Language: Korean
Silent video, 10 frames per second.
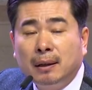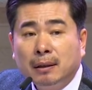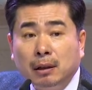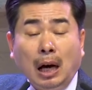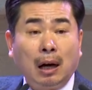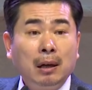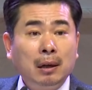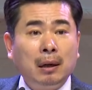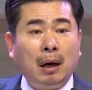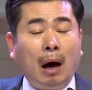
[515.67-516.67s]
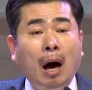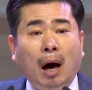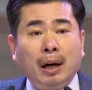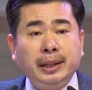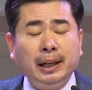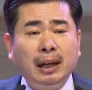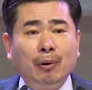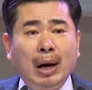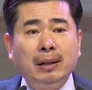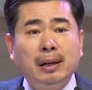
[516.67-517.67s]
그러니까 아
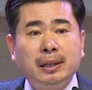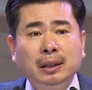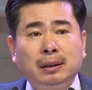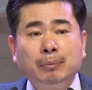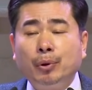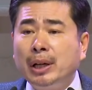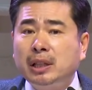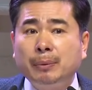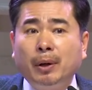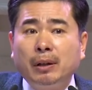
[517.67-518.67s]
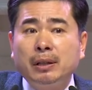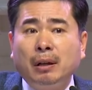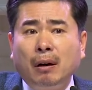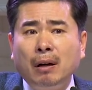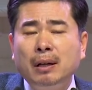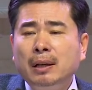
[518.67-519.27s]
세례라고 하는 것은 물에 집어넣어서